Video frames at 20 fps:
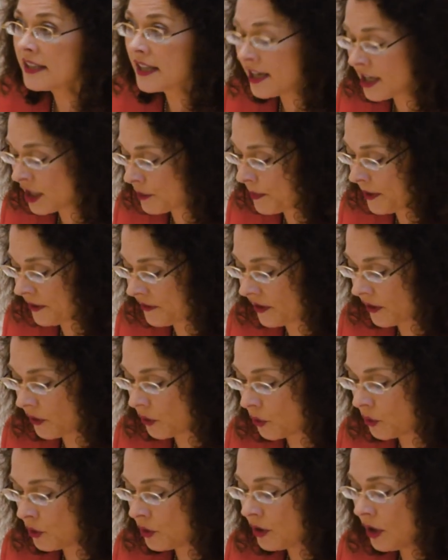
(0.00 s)

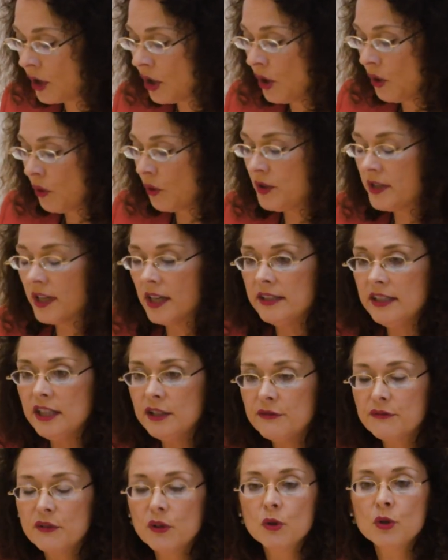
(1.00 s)
Nachbesserung und der
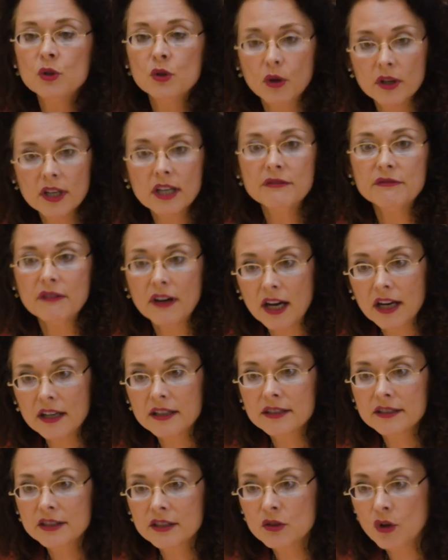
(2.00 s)
Lieferung neuer
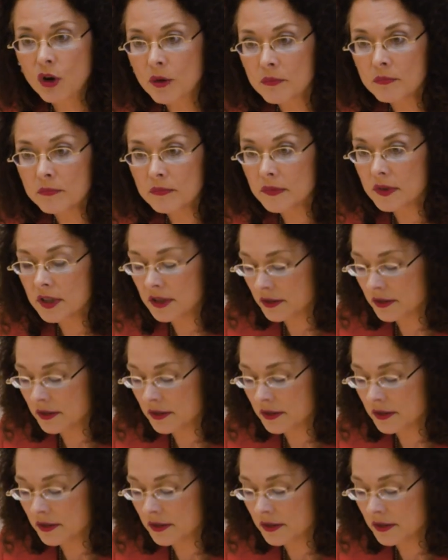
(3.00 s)
Ware genommen.